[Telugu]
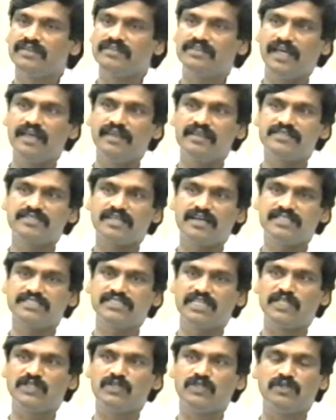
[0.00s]
ధైర్య
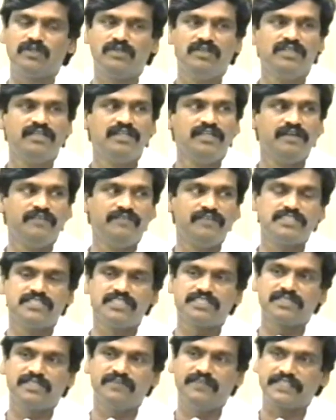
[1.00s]
సాహసాలతో
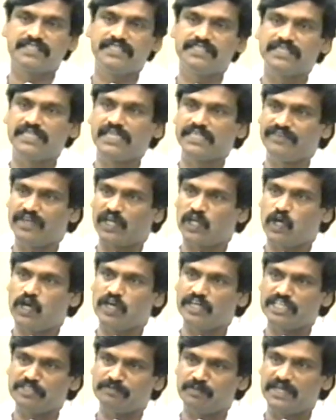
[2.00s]
విశిష్ట వ్యక్తిత్వం
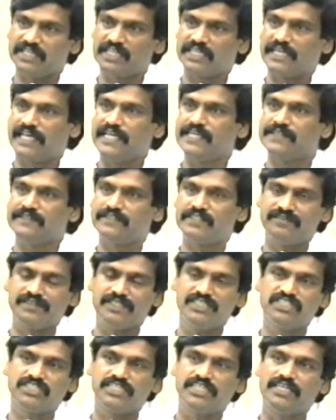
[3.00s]
కాంగ్రెస్ పార్టీకి నాయకత్వం
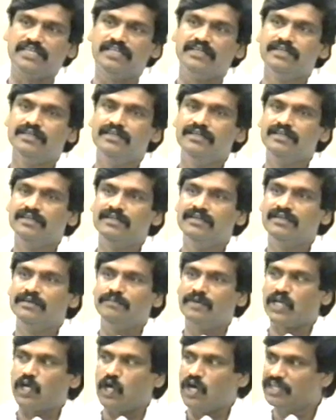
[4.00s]
వహించి
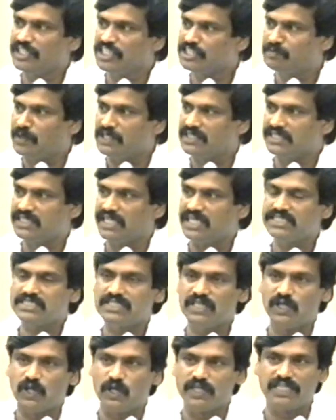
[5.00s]
మరి కాంగ్రెస్ పార్టీని
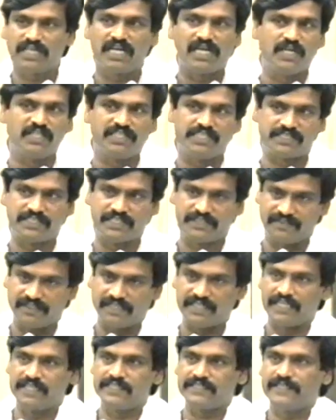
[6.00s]
రాష్ట్రంలో అధికారులు
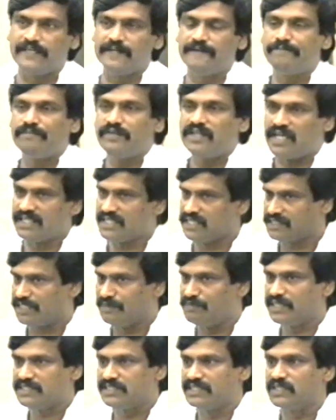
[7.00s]
తెచ్చినటువంటి ఘనత అది
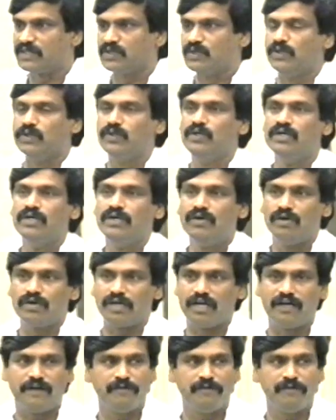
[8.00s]
సమర్థతకు ఒక